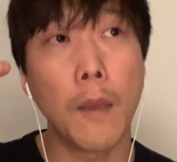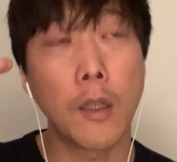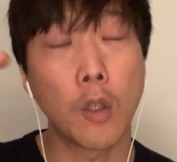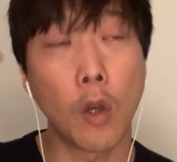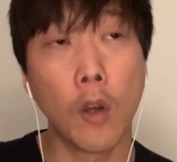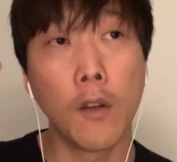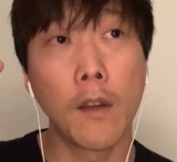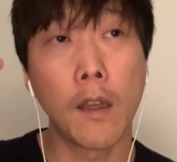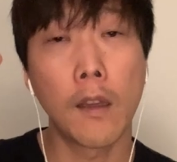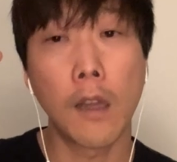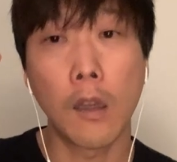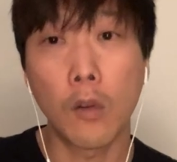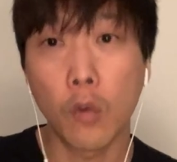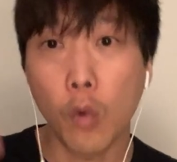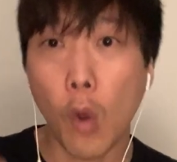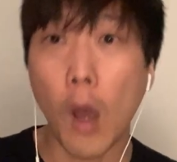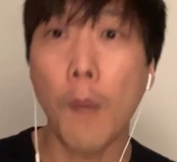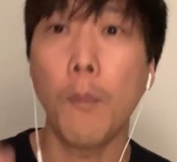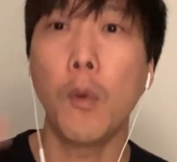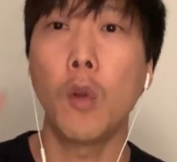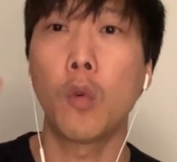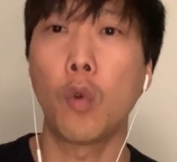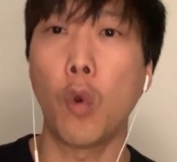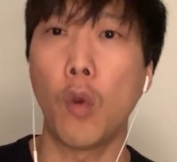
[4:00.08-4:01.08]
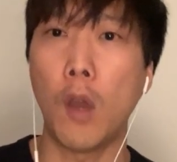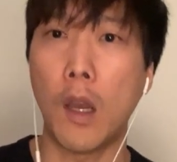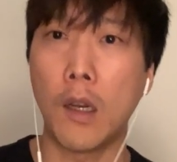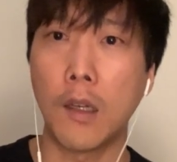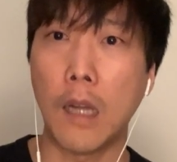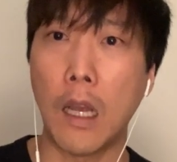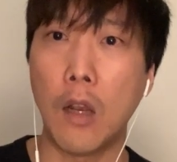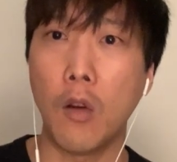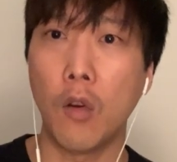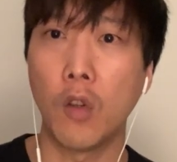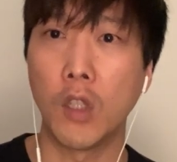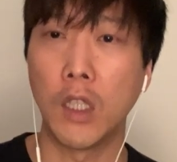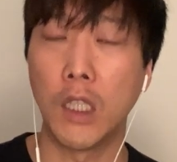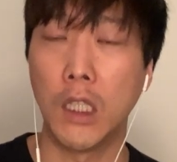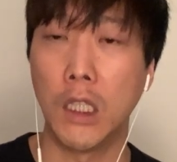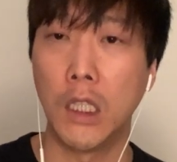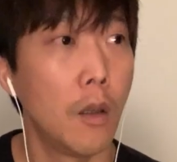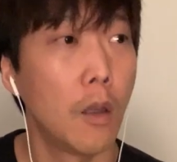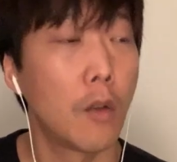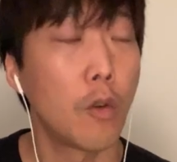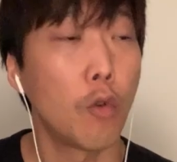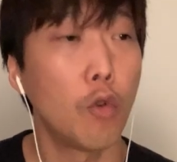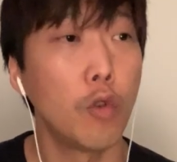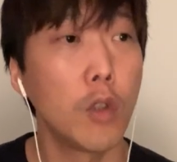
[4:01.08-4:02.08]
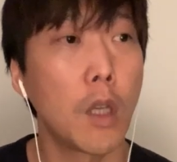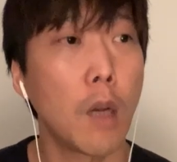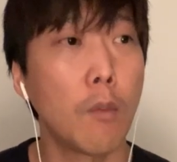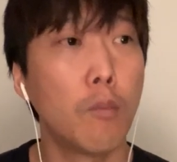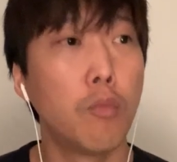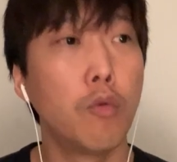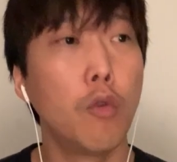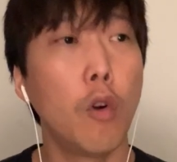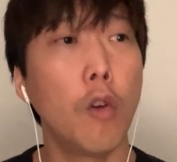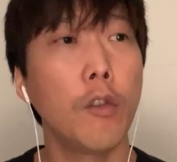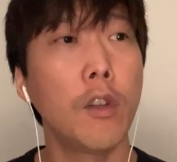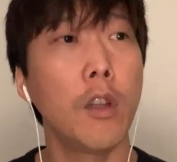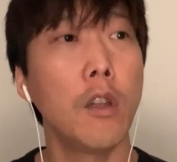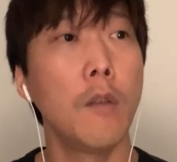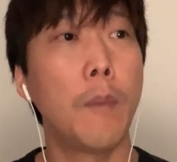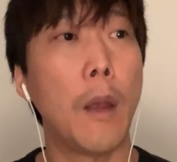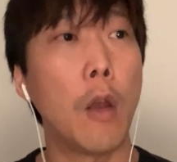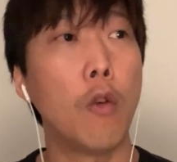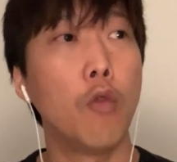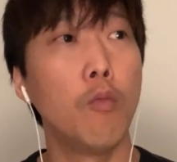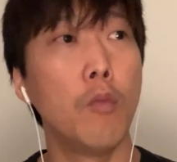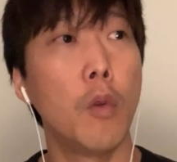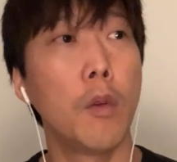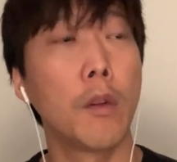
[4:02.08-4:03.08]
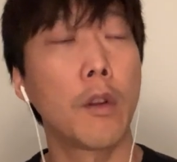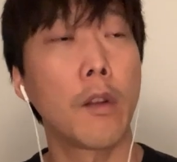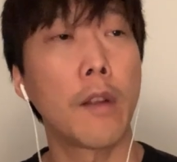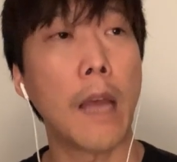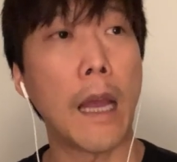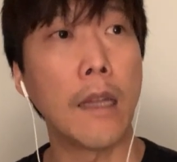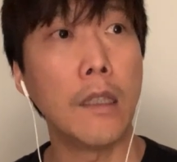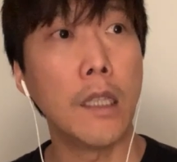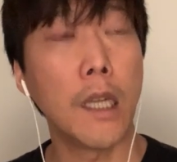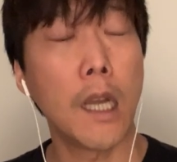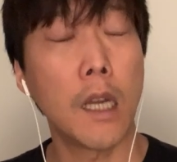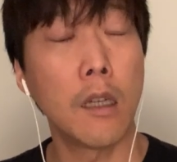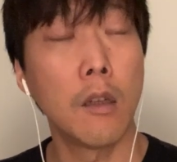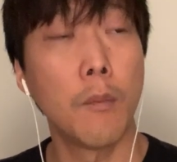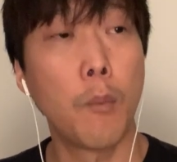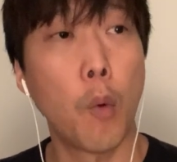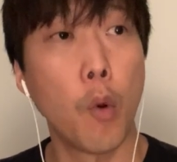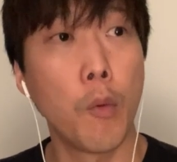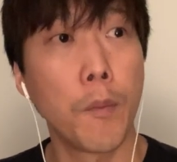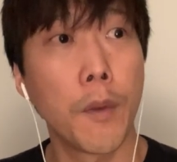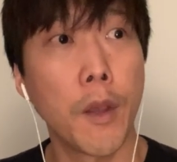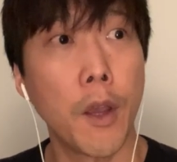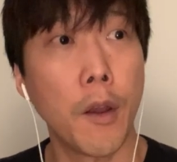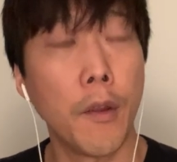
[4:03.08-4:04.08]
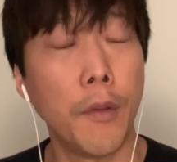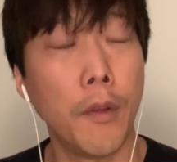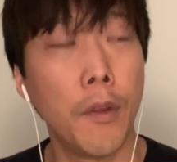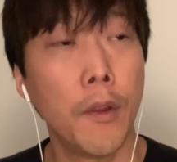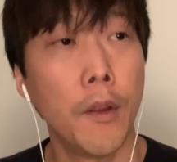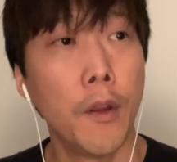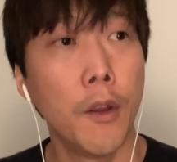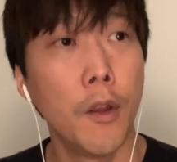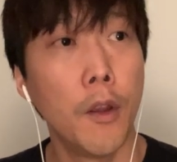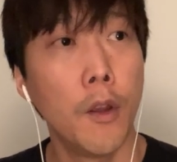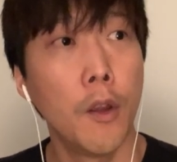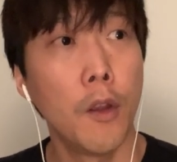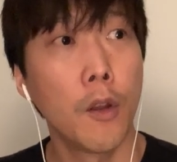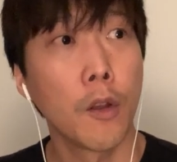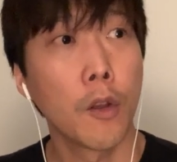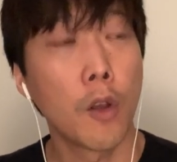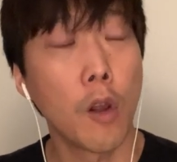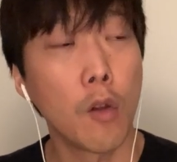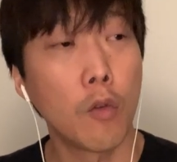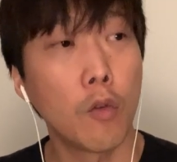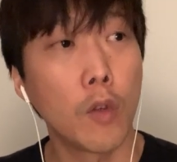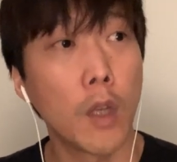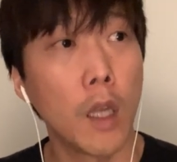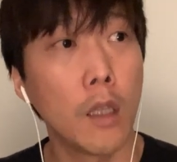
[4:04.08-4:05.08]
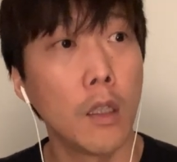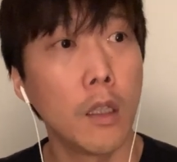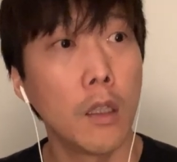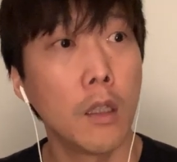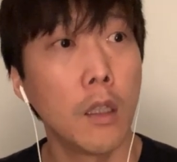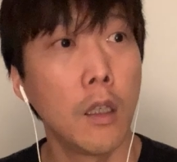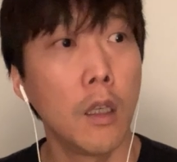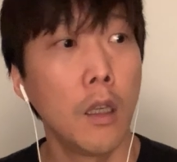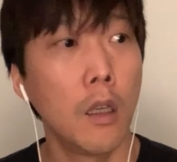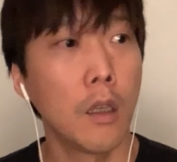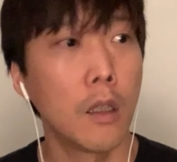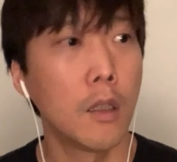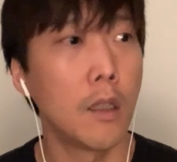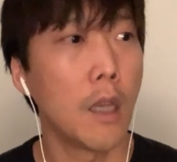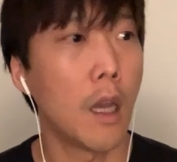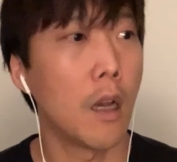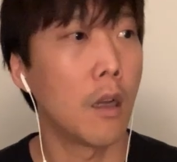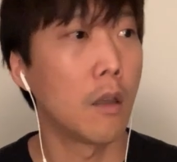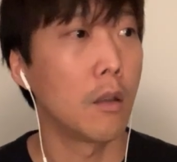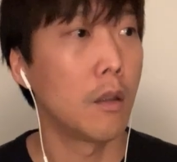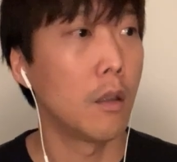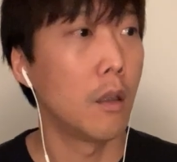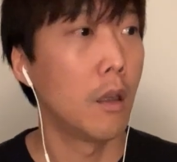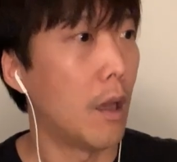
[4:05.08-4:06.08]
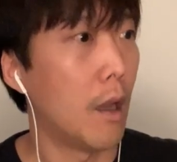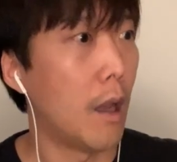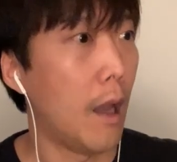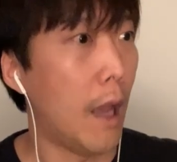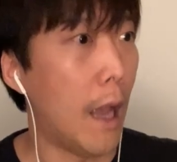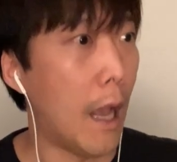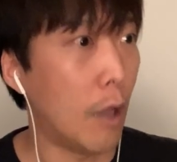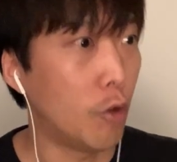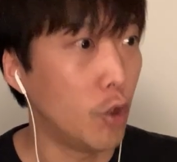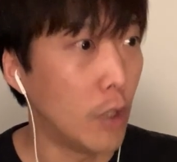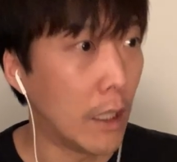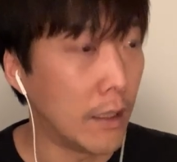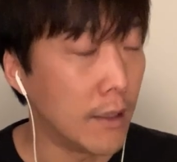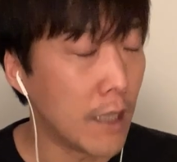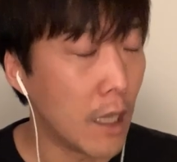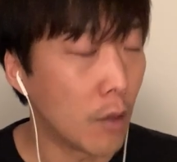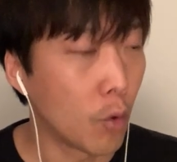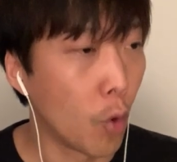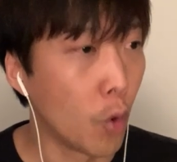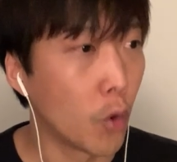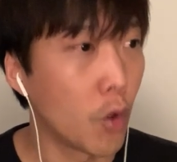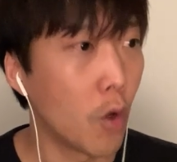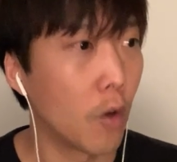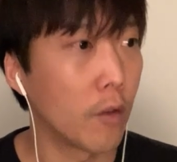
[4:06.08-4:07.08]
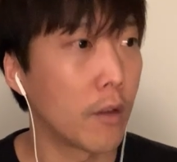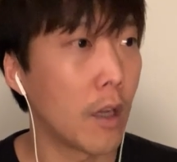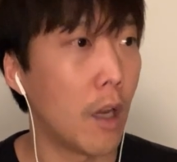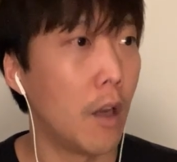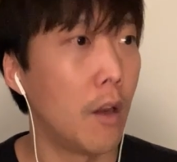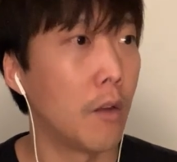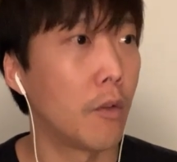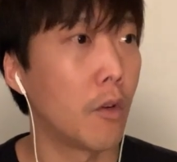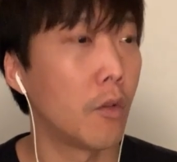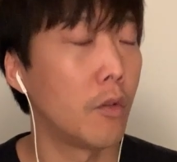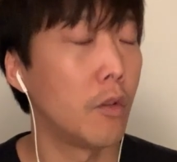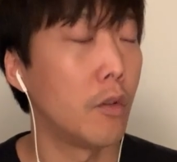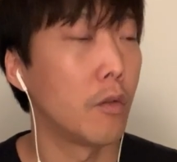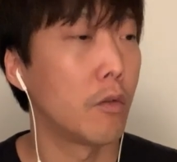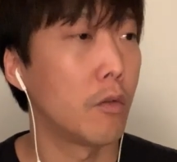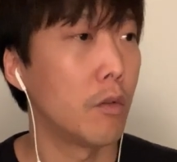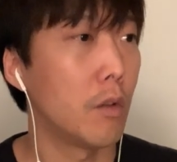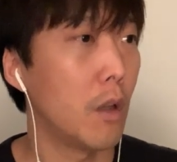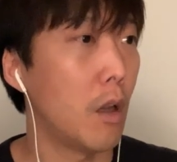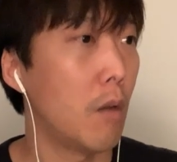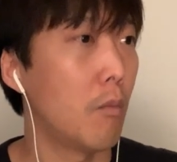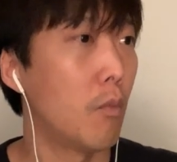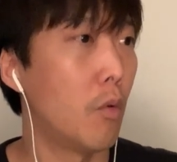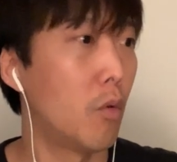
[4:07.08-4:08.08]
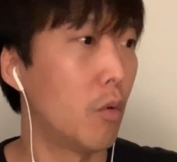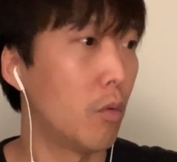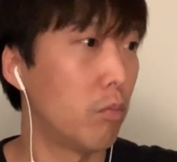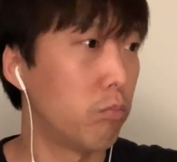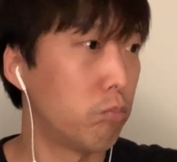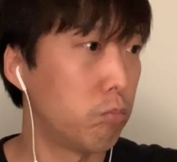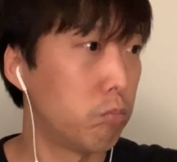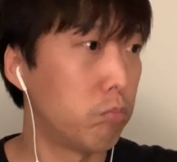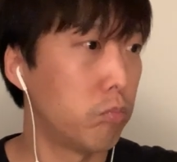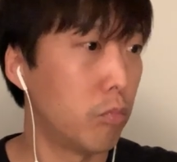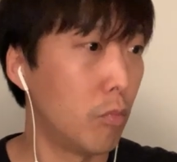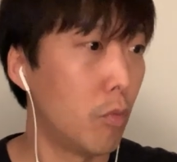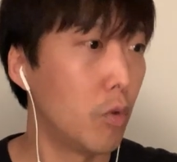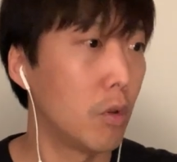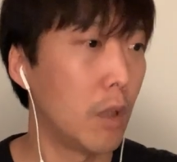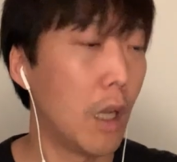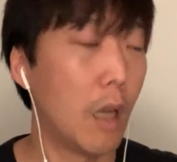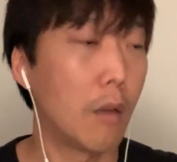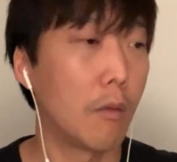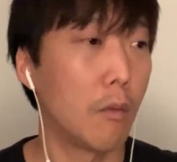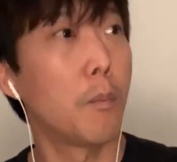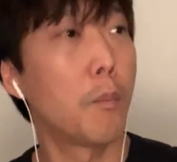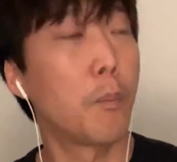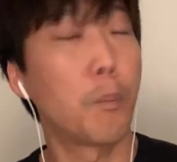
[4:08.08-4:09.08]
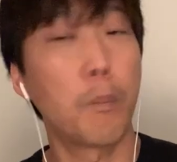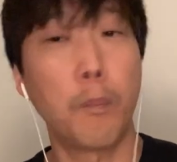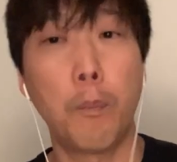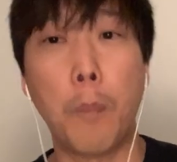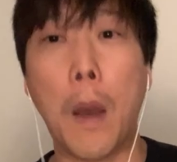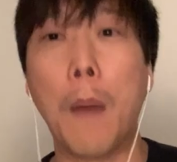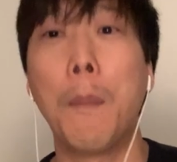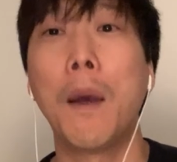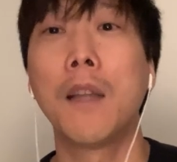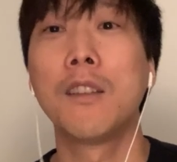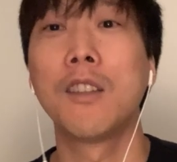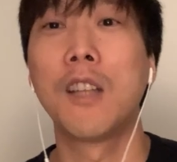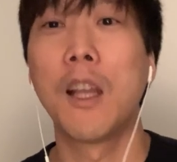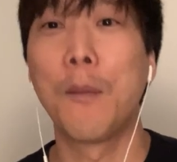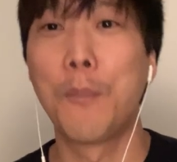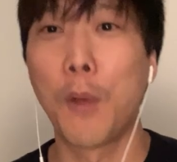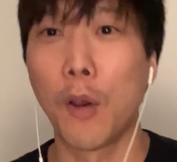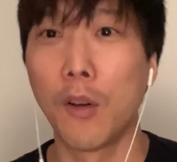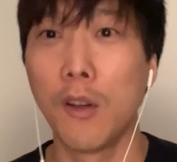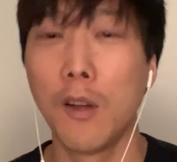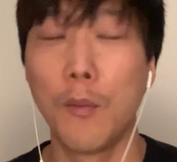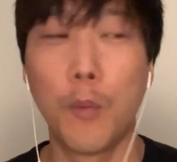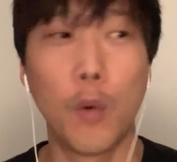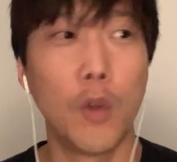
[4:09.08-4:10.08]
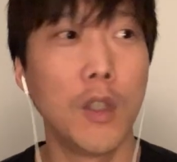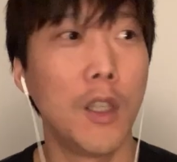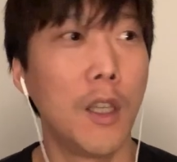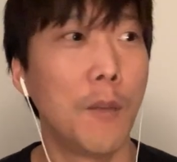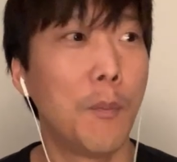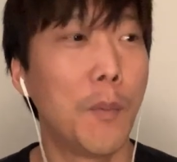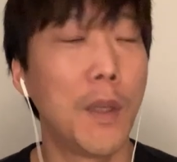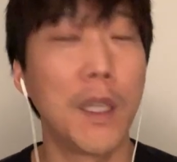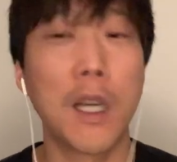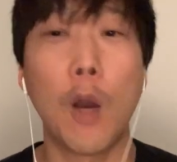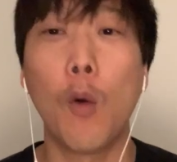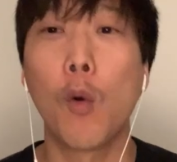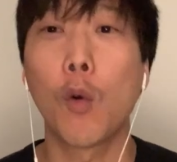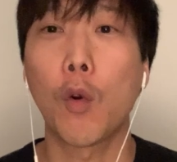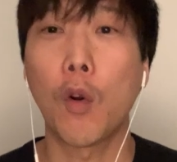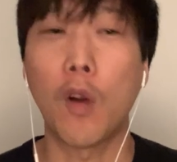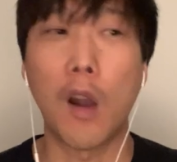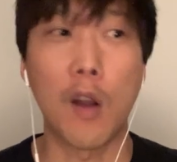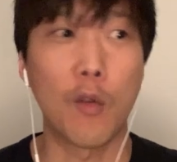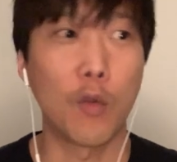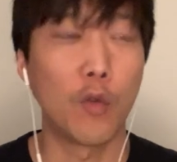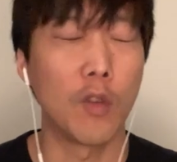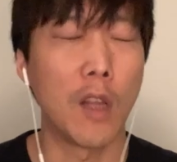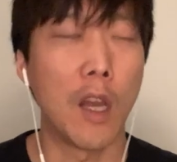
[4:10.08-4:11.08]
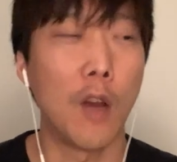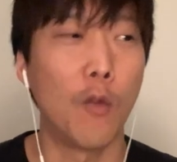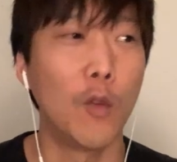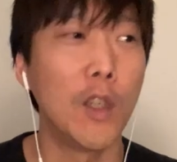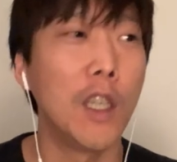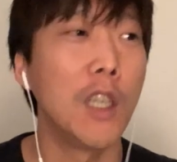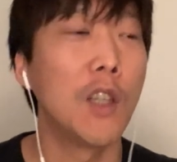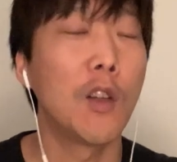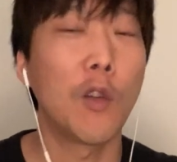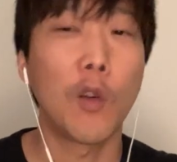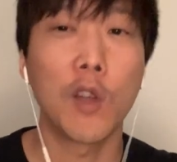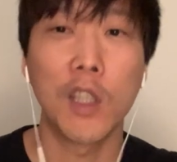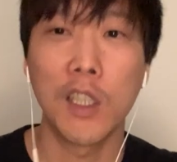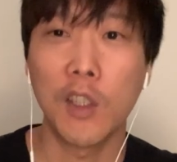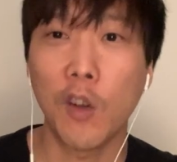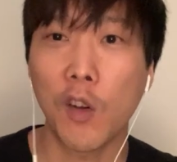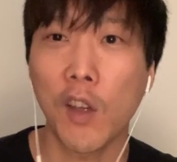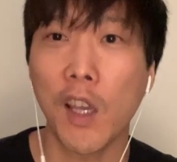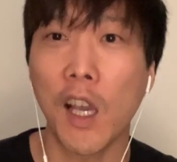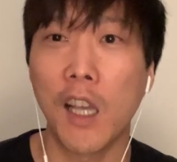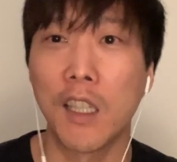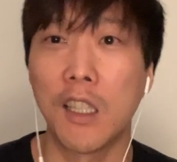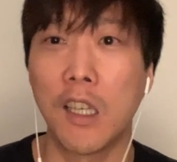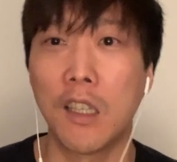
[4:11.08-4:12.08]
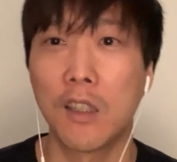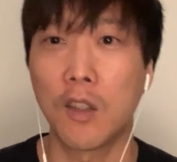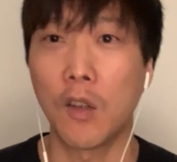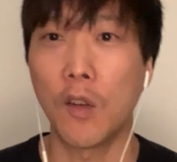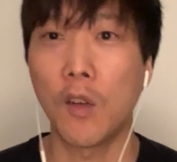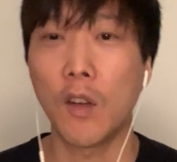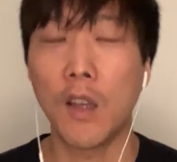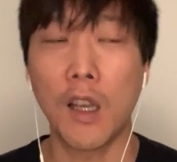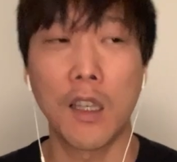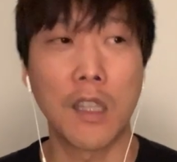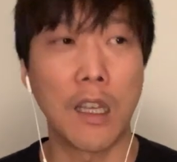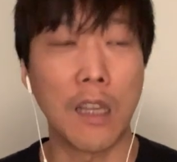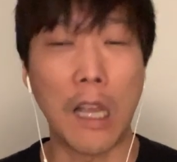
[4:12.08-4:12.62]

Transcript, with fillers: 저희 세대는 또 한 번 도약을 한 거지. 그래서 우리가 무엇을 배우면서 사는가를 보면 결국에는 그냥 아주 옛날 농경사에서는 그냥 뭐, 뭐, 야, 밤하늘의 별을 보니 비가 올 것 같구나. 우리 이러 이렇게 하자, 저렇게 하자.